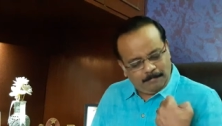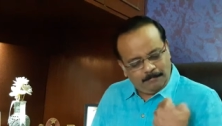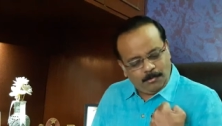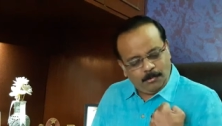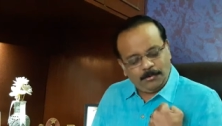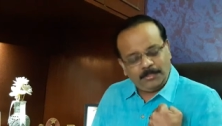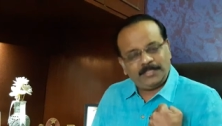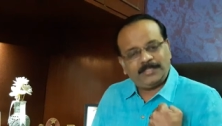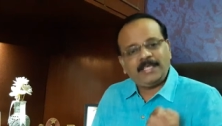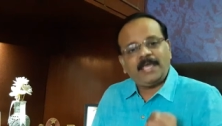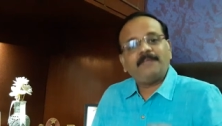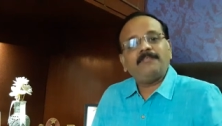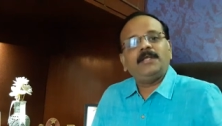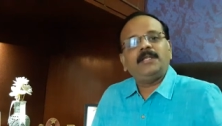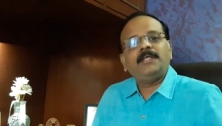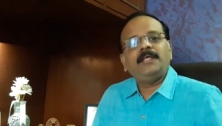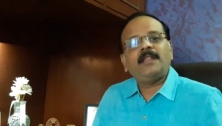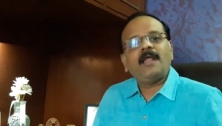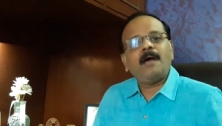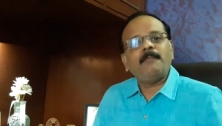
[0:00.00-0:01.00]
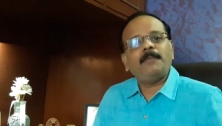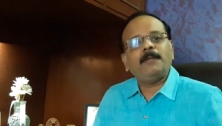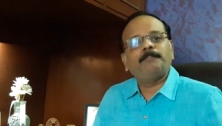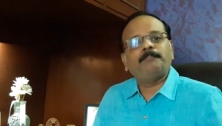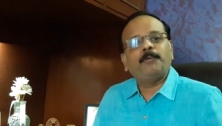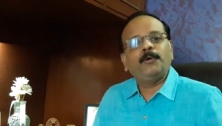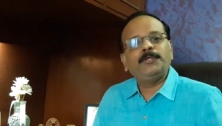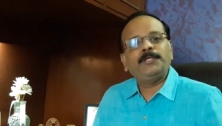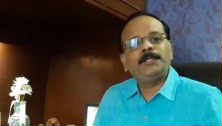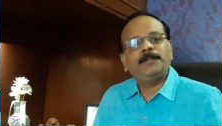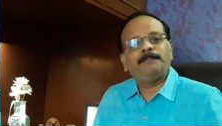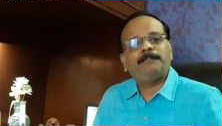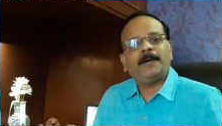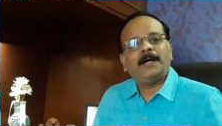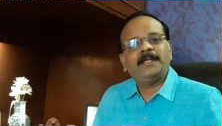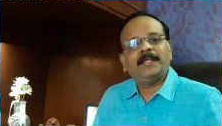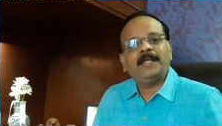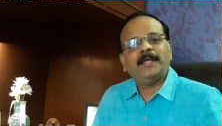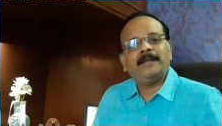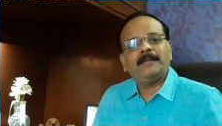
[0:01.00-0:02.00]
நம்மோடு தேவன் இராமற்
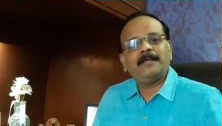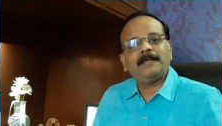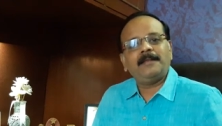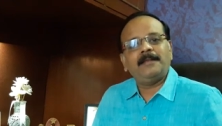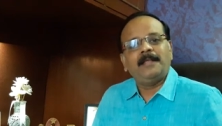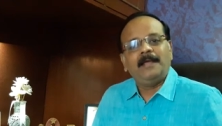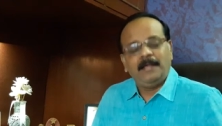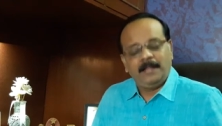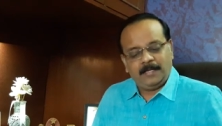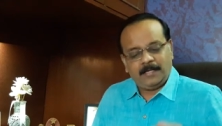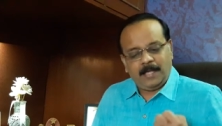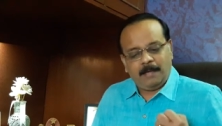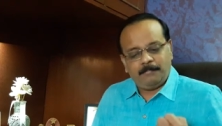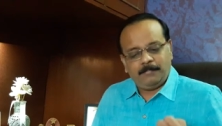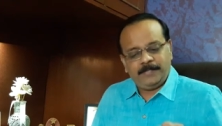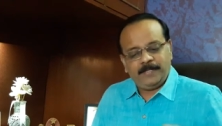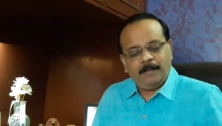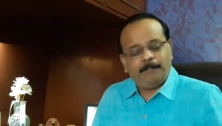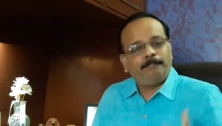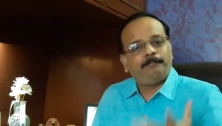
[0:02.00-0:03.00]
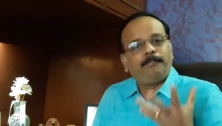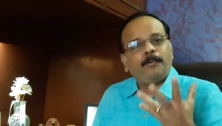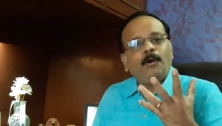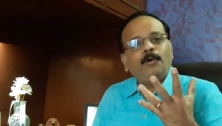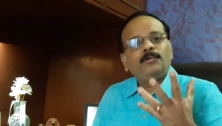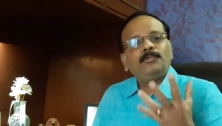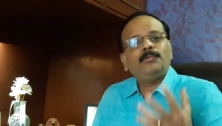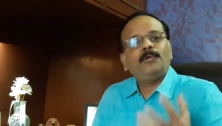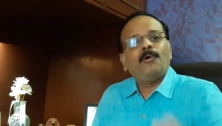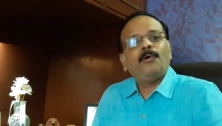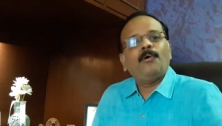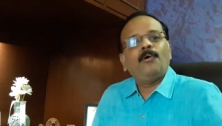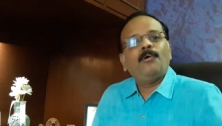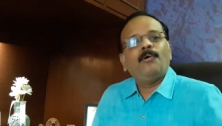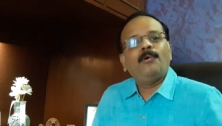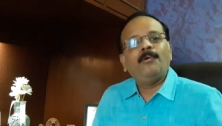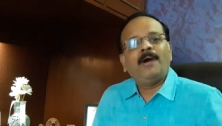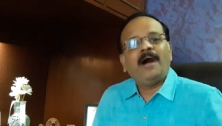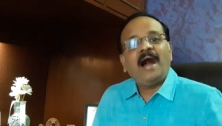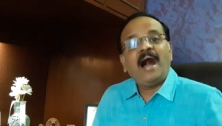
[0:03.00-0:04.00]
போயிருப்பாரே ஆனால் நாம் எப்பொழுதோ
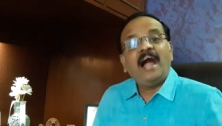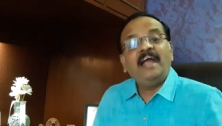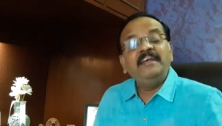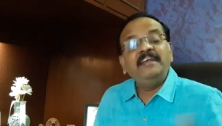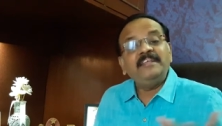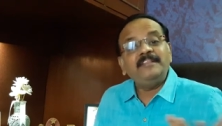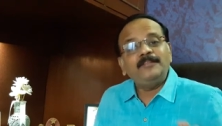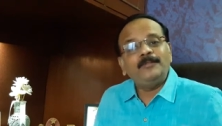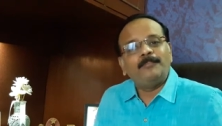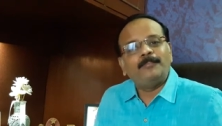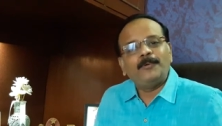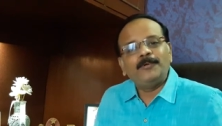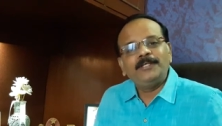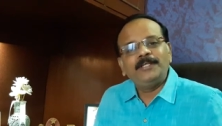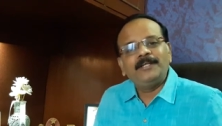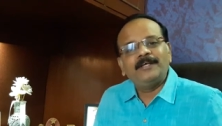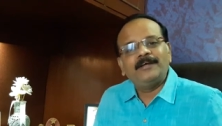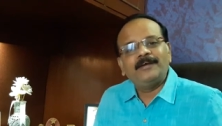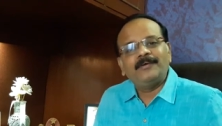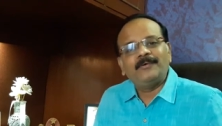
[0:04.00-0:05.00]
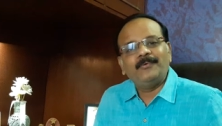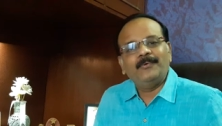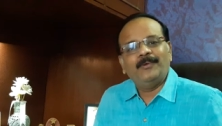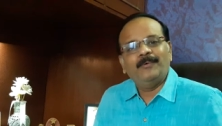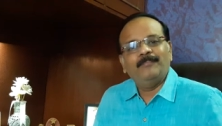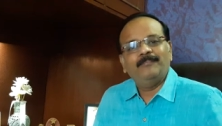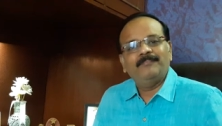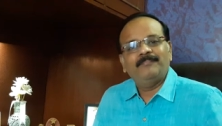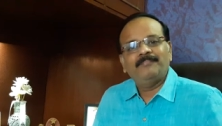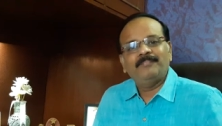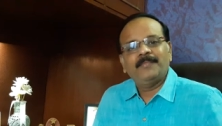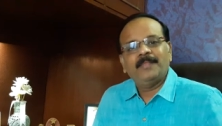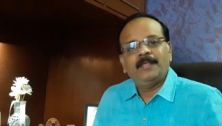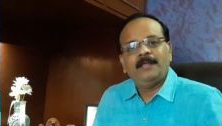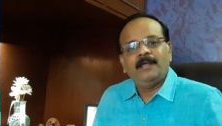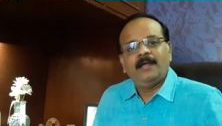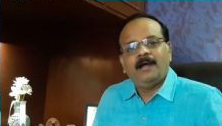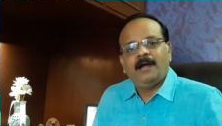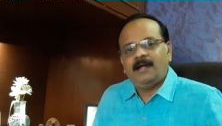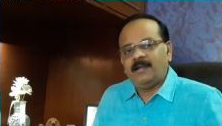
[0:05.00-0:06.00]
அழிந்து போயிருக்க கூடும்
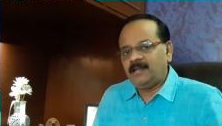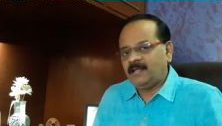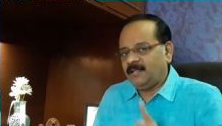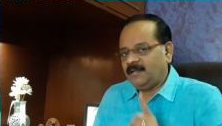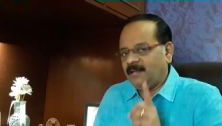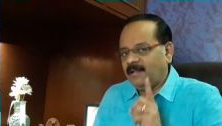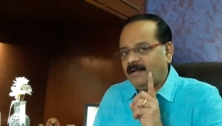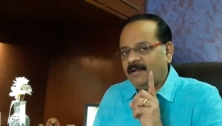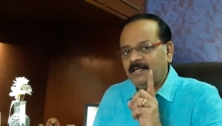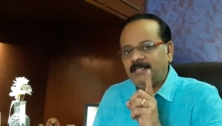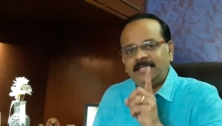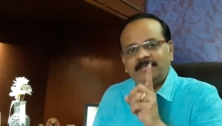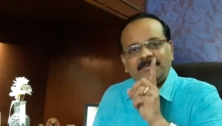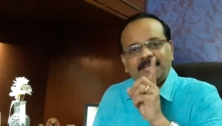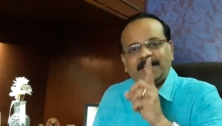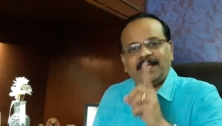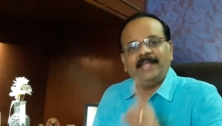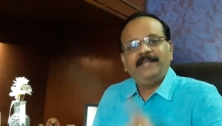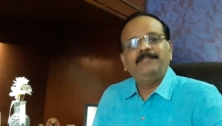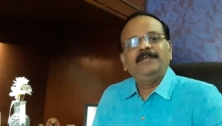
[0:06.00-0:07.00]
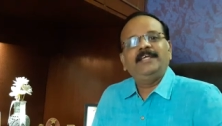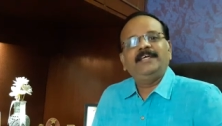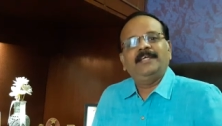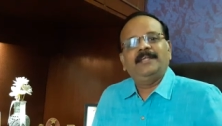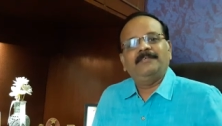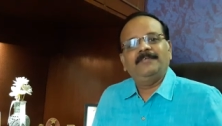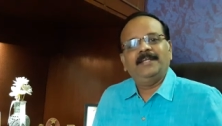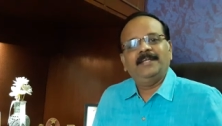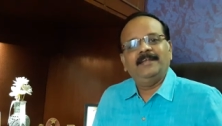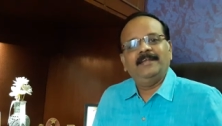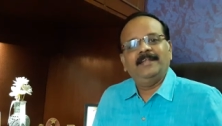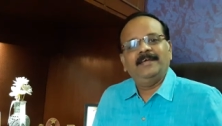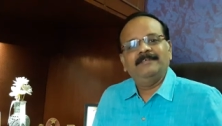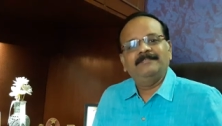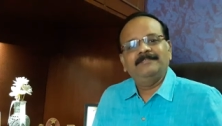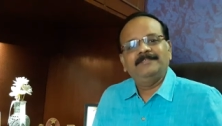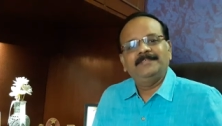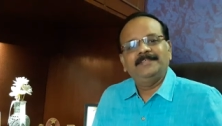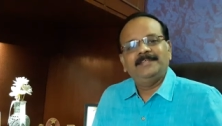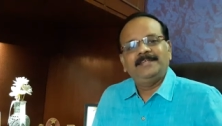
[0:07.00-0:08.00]
ஆனால் ஆண்டவர் கைவிடுகிறவர் இல்லை
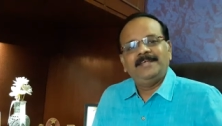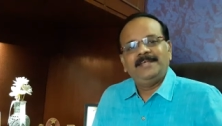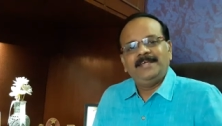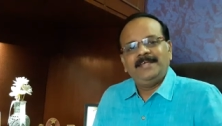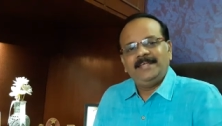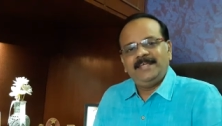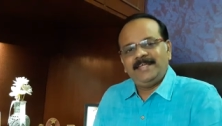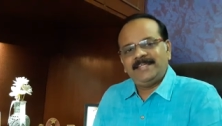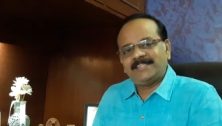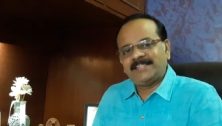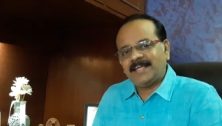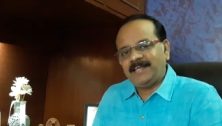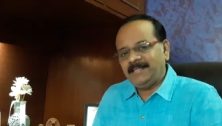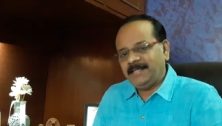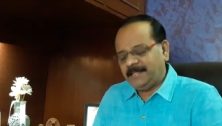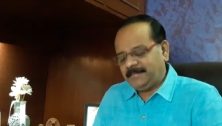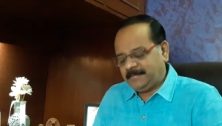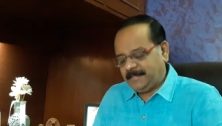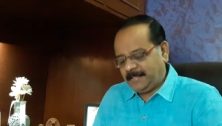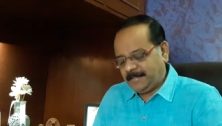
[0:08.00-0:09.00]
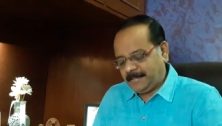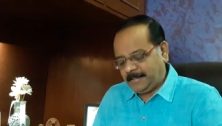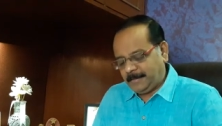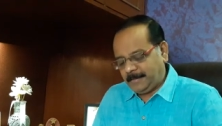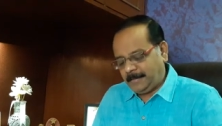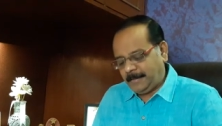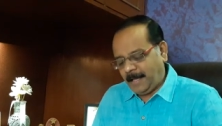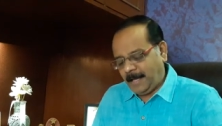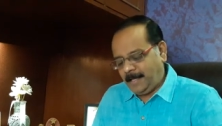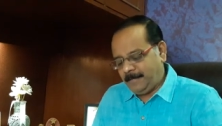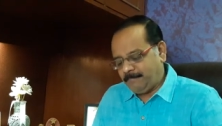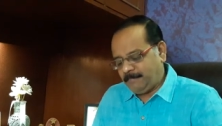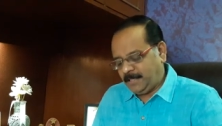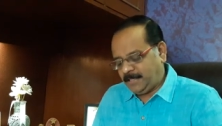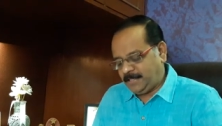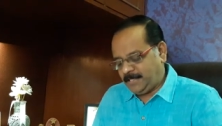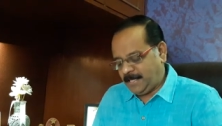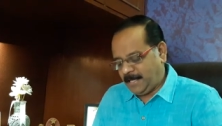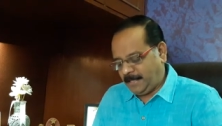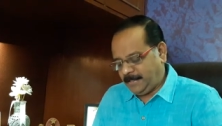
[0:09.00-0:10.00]
ஏசாயா தீர்க்க
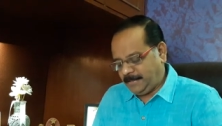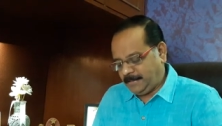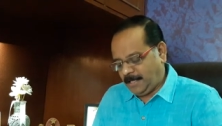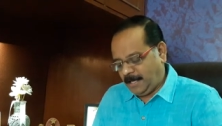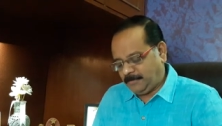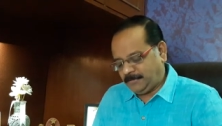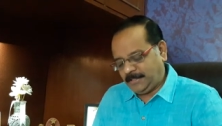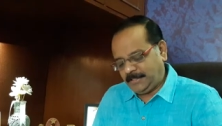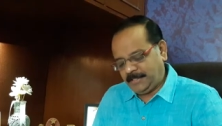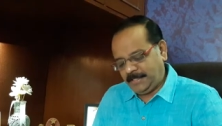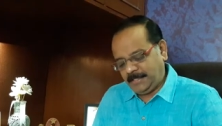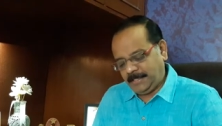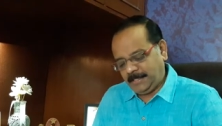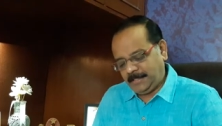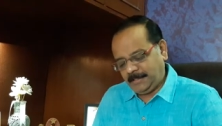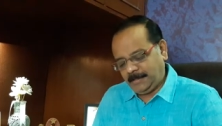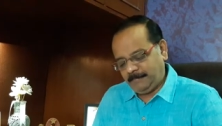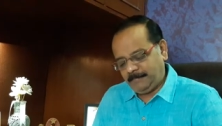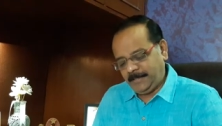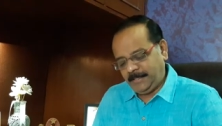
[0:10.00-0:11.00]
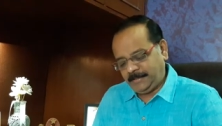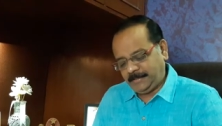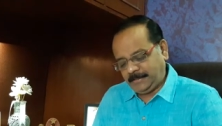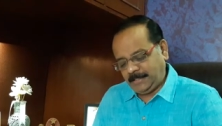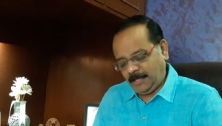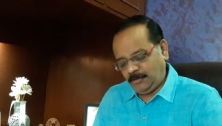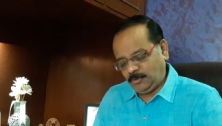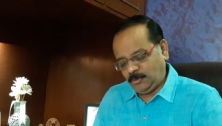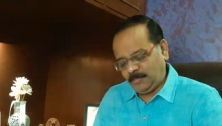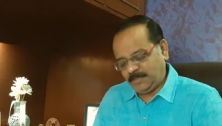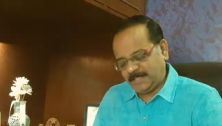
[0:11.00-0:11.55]
ஐம்பத்தி ஐந்தாவது அதிகாரம் எட்டாவது